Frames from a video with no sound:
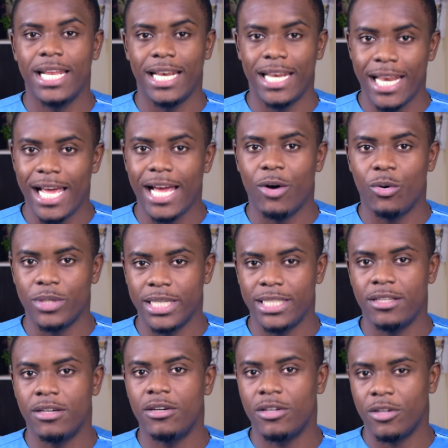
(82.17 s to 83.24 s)
là on est
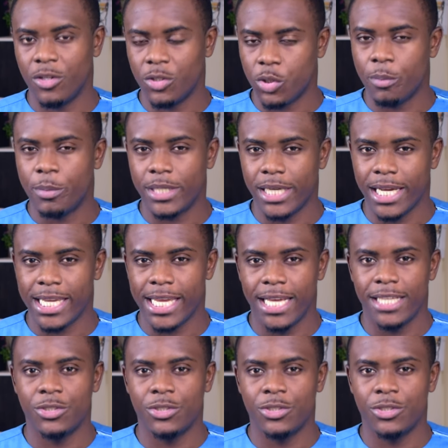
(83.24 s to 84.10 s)
dans l'entrepreneuriat.